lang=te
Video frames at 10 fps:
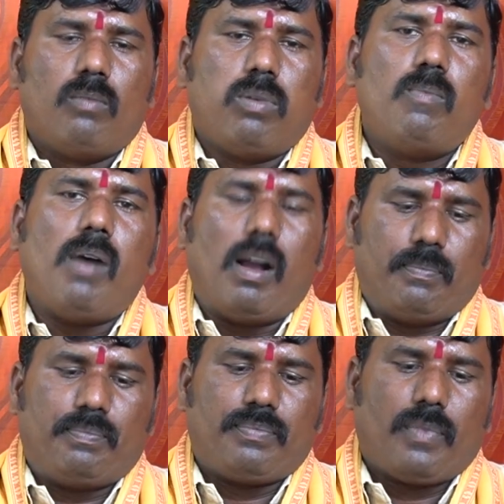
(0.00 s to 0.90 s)
పుబ్బ
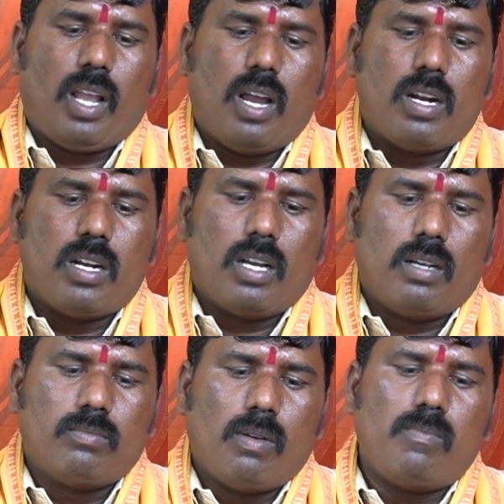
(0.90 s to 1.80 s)

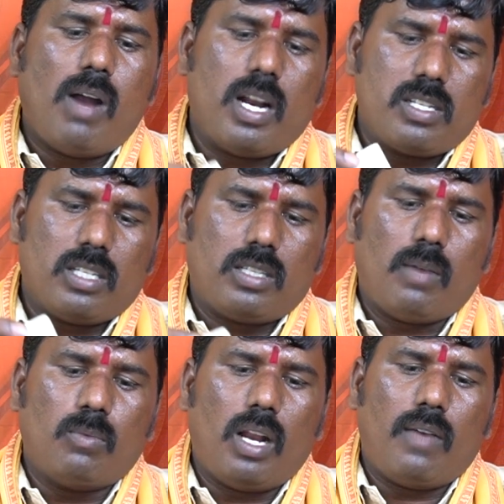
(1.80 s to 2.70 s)
పుబ్బ
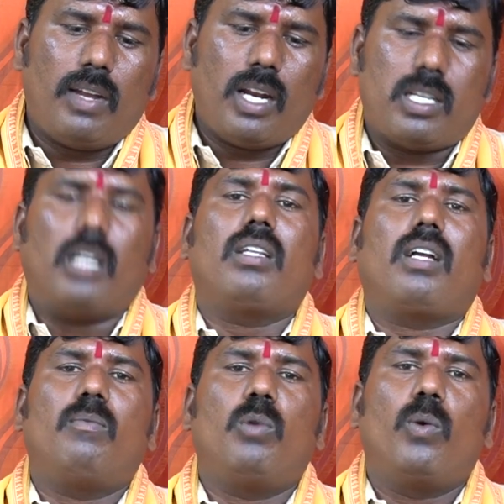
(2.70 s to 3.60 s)
నక్షత్రం ఉన్న వల్ల
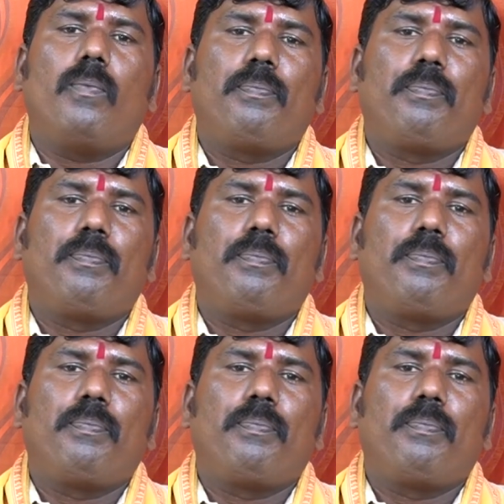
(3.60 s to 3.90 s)
జాతకంలో